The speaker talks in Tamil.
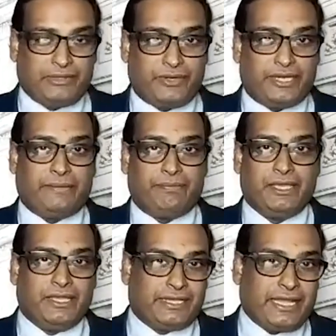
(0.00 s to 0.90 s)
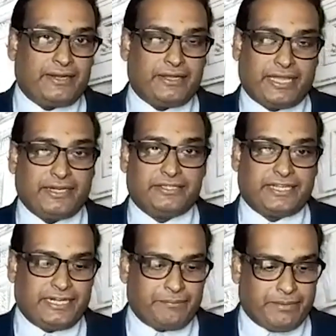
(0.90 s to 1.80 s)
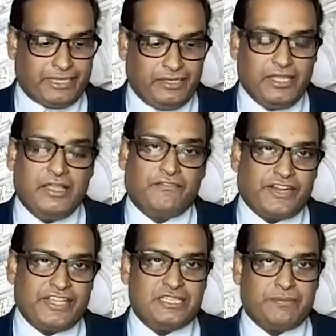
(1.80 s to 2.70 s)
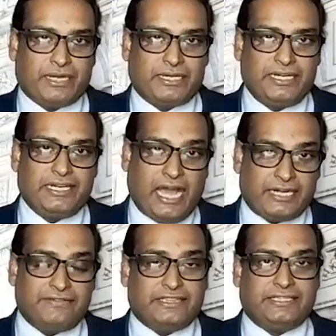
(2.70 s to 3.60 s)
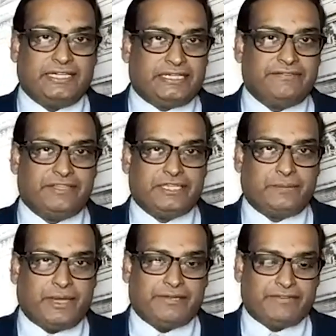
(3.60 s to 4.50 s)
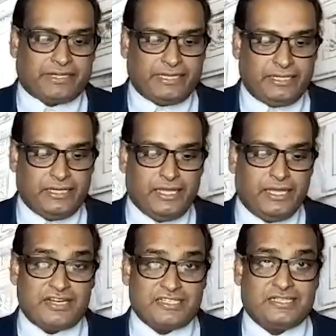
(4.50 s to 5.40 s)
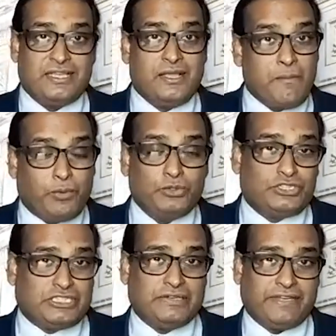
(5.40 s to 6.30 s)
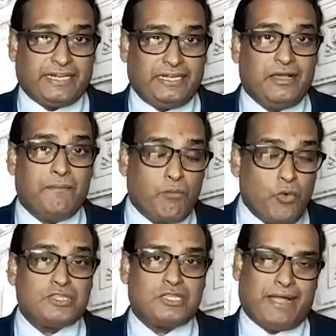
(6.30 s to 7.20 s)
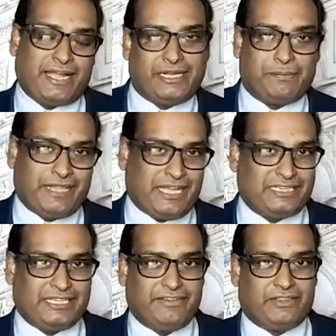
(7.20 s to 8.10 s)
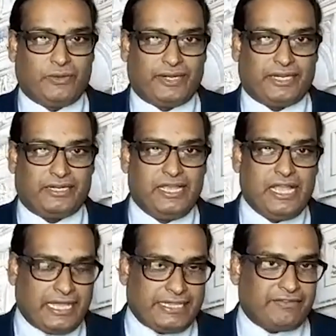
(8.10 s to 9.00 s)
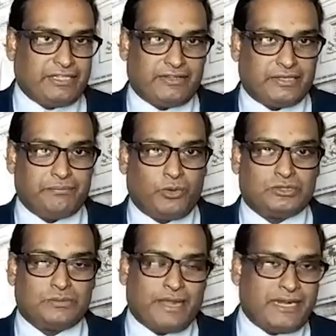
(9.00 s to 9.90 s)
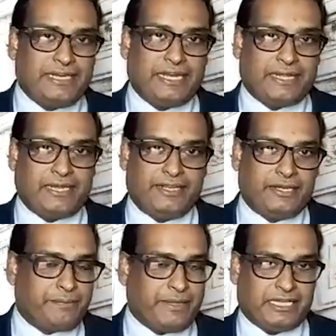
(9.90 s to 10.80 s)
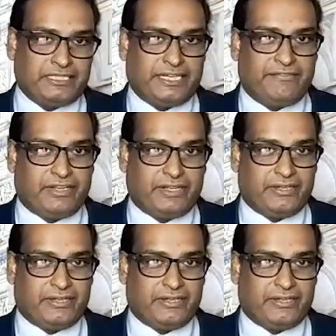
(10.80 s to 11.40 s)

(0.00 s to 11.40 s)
மேற்கொண்ட கருத்து கணிப்பில் பிரெஞ்சு மக்களில் அறுபத்தி எட்டு வீதமானவர்கள் பிரான்ஸ் பொது சேவைகள் மோசமாக இருப்பதாக தெரிவித்துள்ளனர் அதாவது மோசமான நிலைகள் இருப்பதாக தெரிய